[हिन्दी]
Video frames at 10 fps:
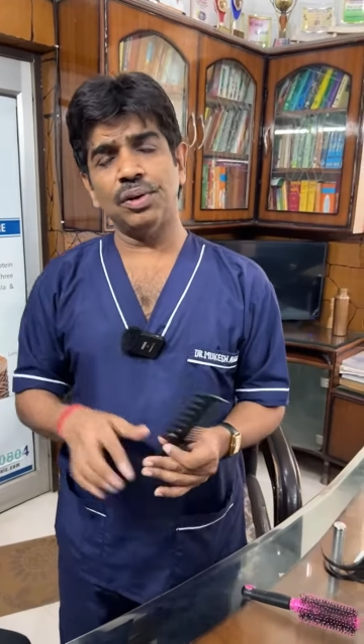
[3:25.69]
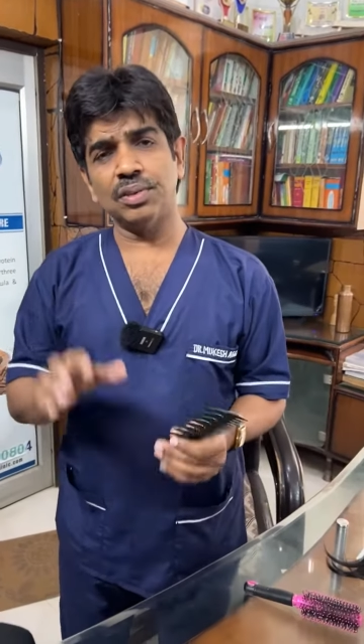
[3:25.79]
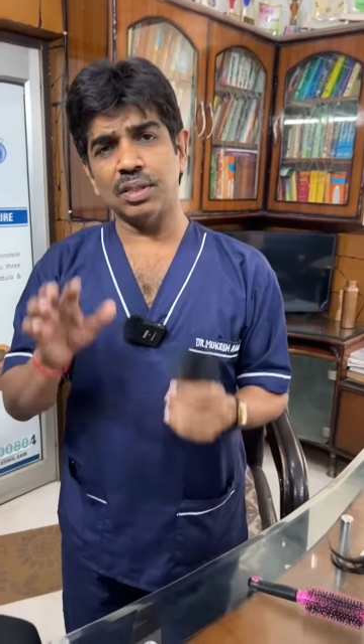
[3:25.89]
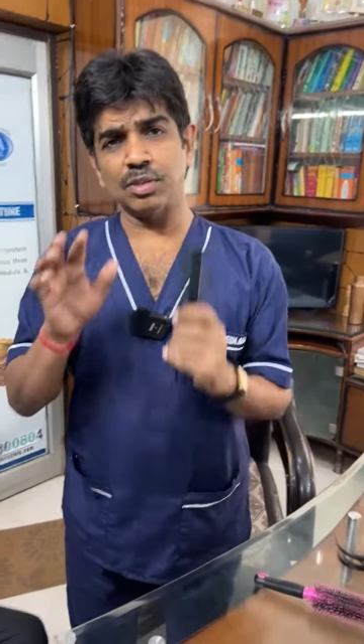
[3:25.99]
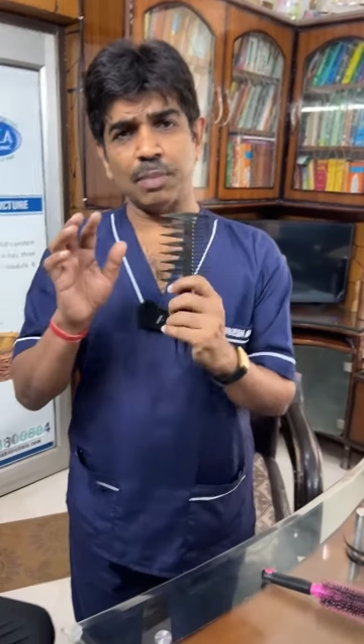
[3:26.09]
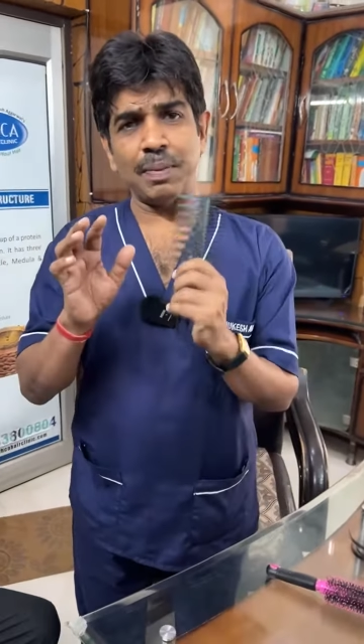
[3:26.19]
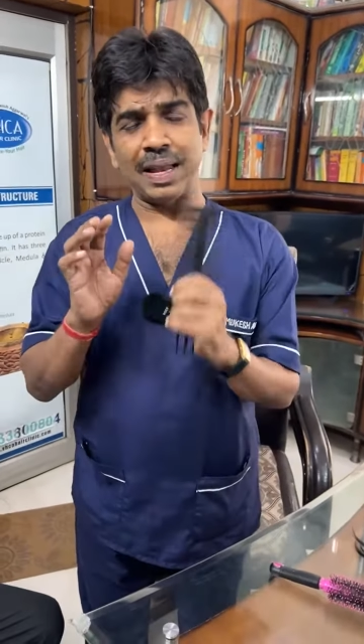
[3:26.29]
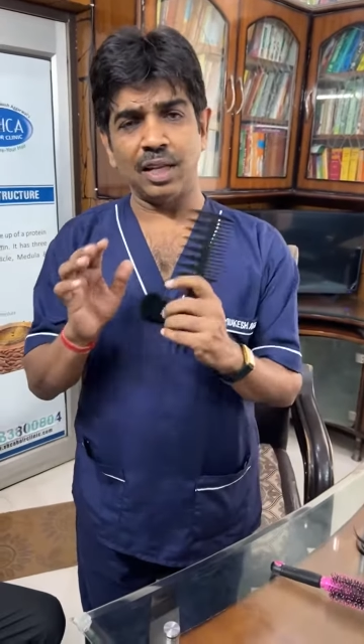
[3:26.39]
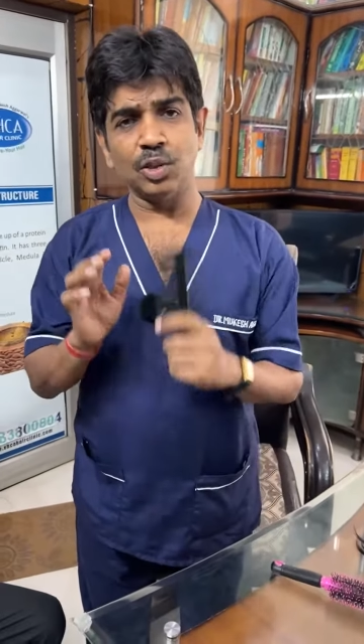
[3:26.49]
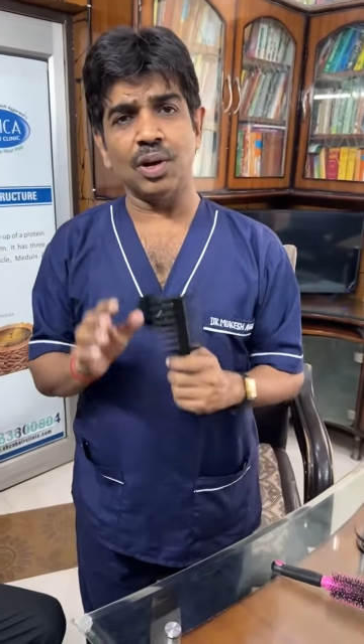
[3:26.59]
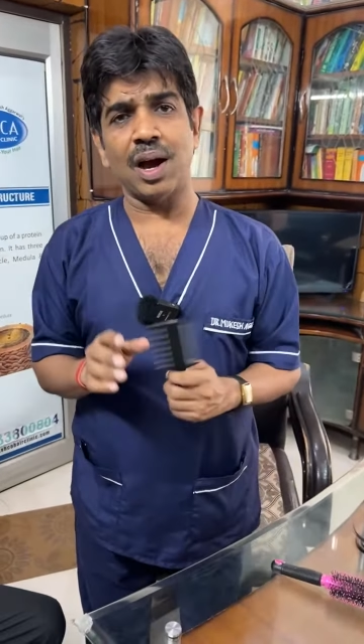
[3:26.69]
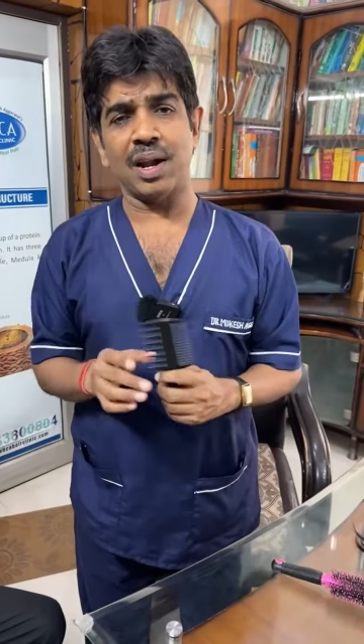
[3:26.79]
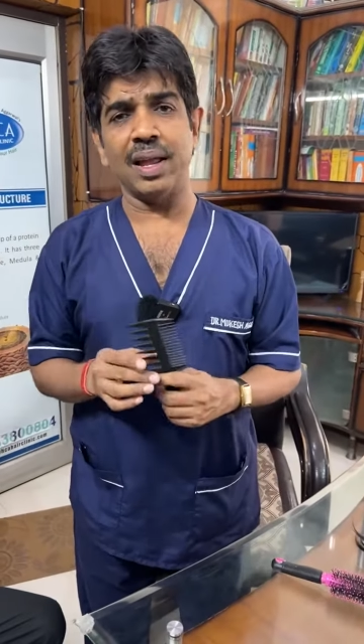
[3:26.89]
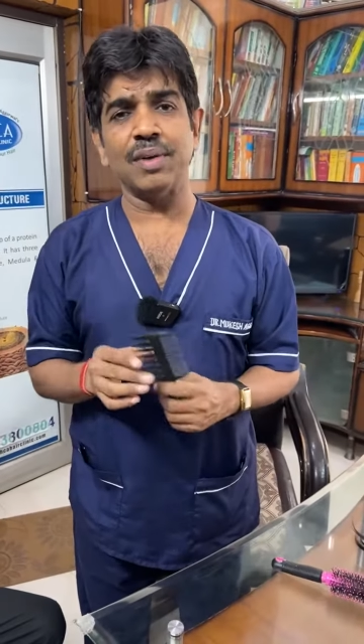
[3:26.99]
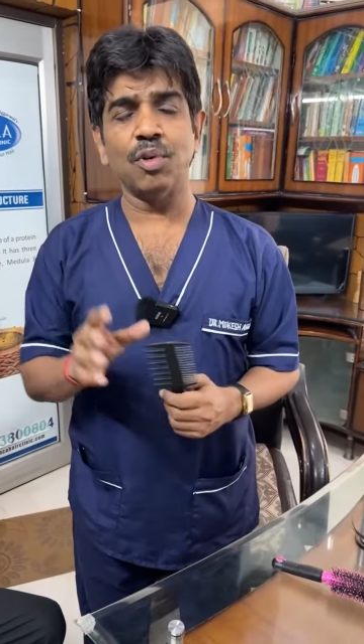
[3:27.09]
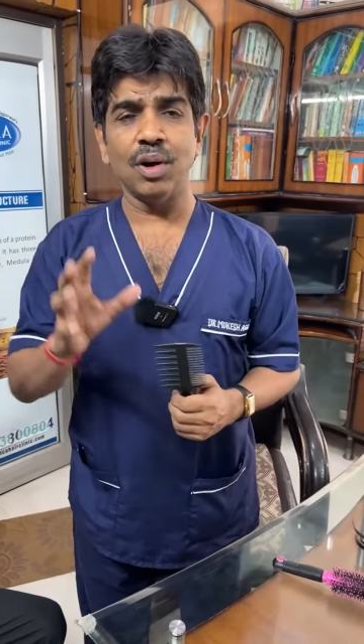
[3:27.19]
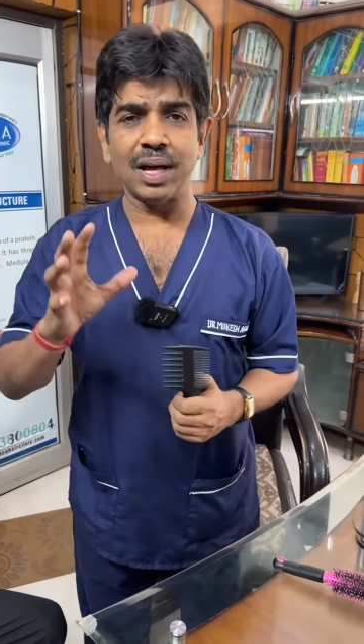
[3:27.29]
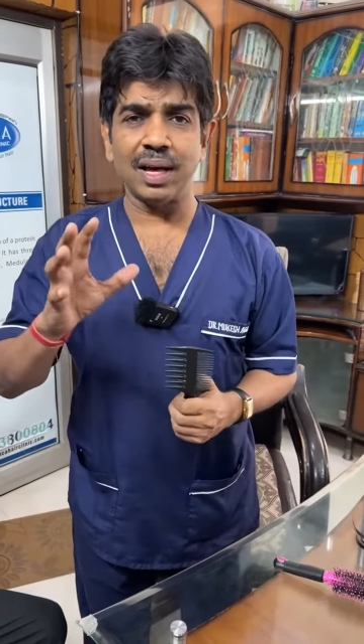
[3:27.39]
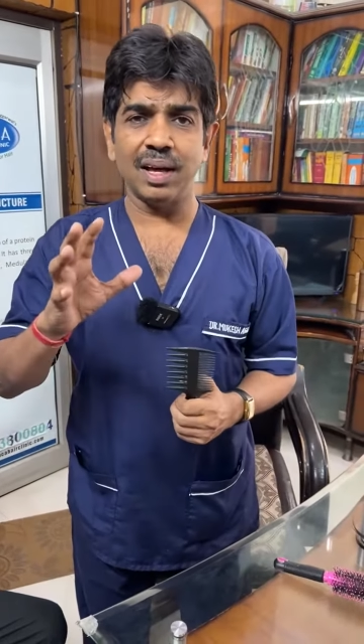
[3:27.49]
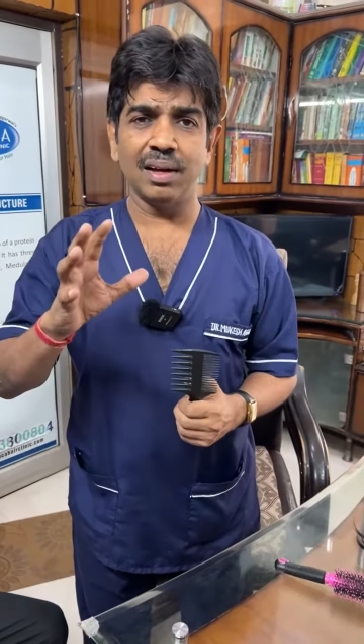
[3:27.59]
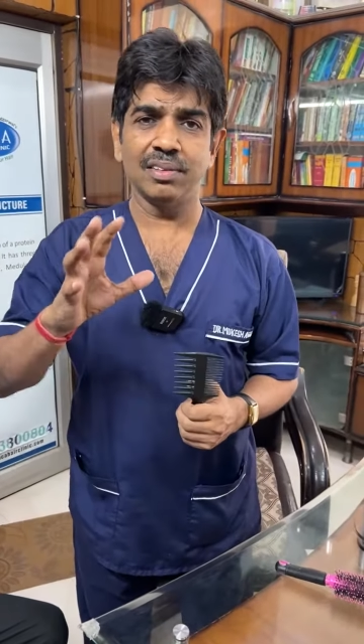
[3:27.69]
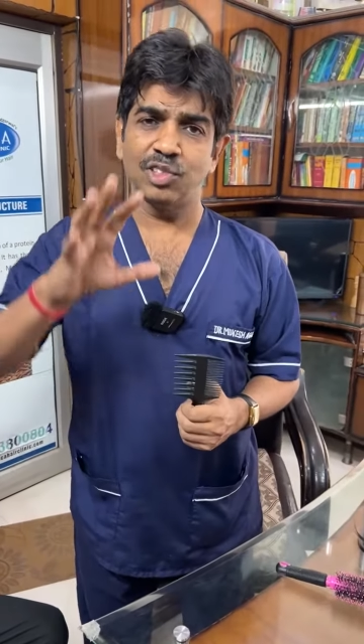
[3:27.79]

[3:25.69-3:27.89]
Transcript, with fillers: बाल झड़ते जा रहे हैं उसके दो कारण हैं